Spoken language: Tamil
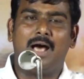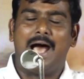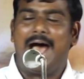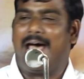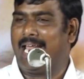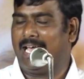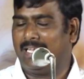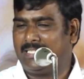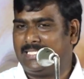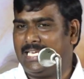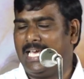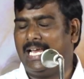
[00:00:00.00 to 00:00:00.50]

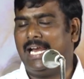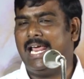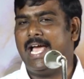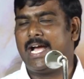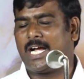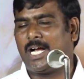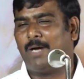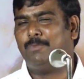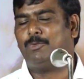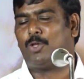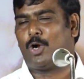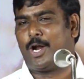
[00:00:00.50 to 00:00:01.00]
அரசியல்
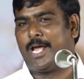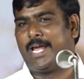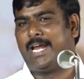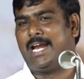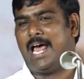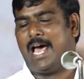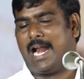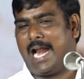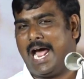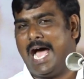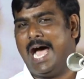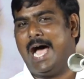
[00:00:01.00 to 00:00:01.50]
இயக்கம்
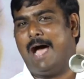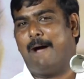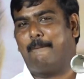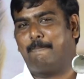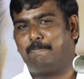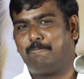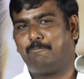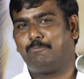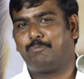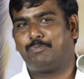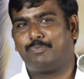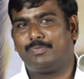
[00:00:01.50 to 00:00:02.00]
தொடங்கினாரா
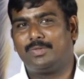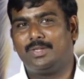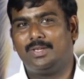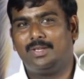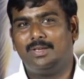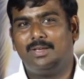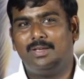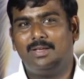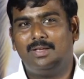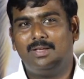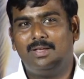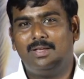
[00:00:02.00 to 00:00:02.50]

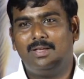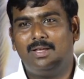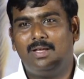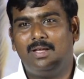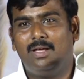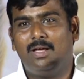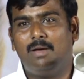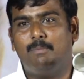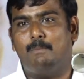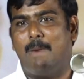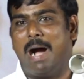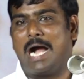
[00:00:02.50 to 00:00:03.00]

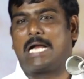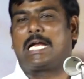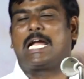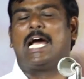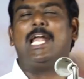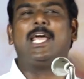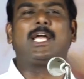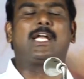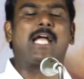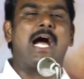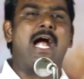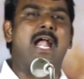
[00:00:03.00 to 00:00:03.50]

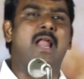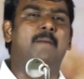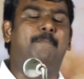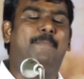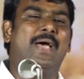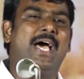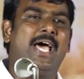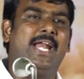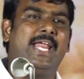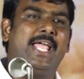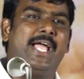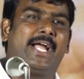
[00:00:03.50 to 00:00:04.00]
மக்களுக்கான
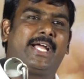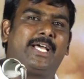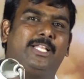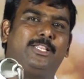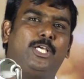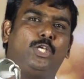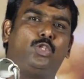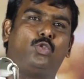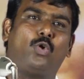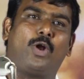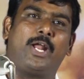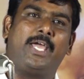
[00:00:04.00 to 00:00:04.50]
பேர்
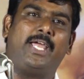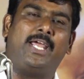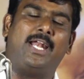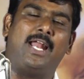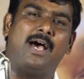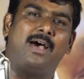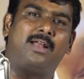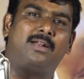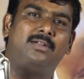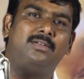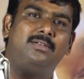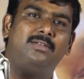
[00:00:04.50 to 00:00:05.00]
இயக்கத்தை
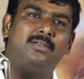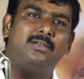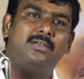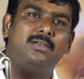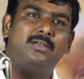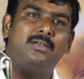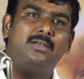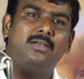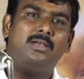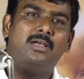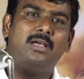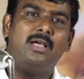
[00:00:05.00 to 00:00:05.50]
தொடங்கினார்
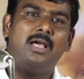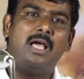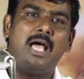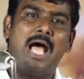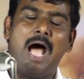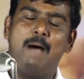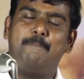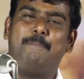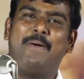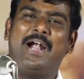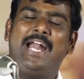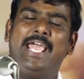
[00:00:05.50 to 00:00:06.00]

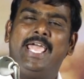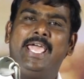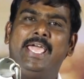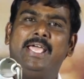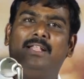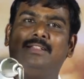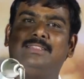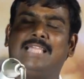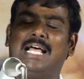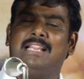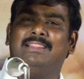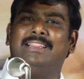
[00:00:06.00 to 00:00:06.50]
அப்படி
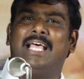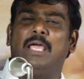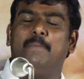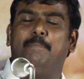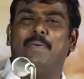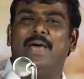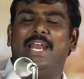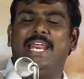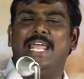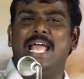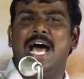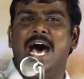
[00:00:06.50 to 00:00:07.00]
தந்தை
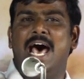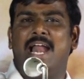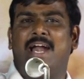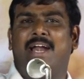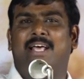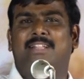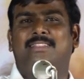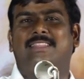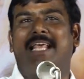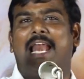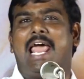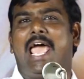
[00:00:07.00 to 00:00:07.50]

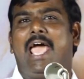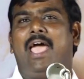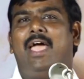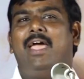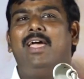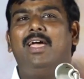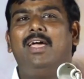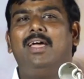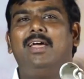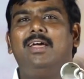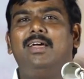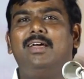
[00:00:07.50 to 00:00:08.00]
பெரியாரிடத்திலே
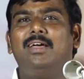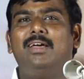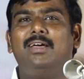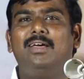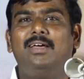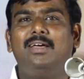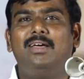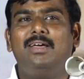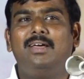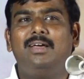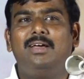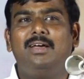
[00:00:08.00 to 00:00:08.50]

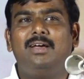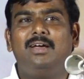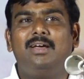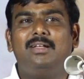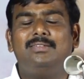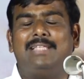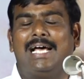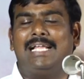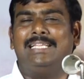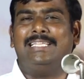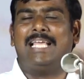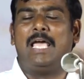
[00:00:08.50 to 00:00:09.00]

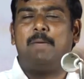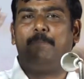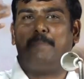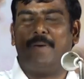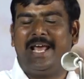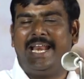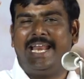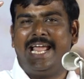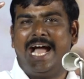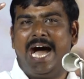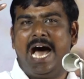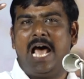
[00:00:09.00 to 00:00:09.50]
தந்தை
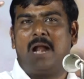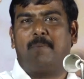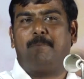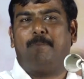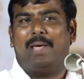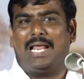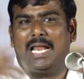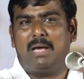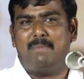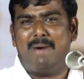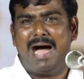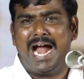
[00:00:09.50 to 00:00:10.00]
பெரியார்
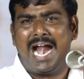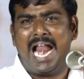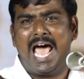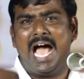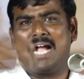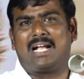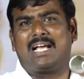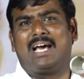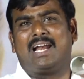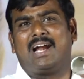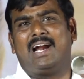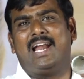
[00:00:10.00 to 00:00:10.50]
பல
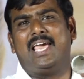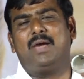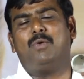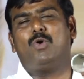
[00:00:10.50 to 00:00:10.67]
மாணாக்கர்களை